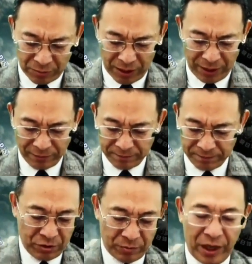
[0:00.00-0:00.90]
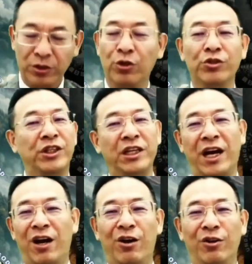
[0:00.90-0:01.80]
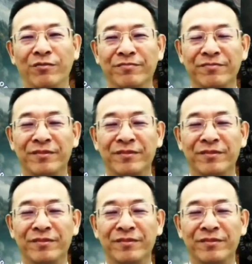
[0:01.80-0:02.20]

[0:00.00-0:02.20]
么呢？我们要从信仰而论，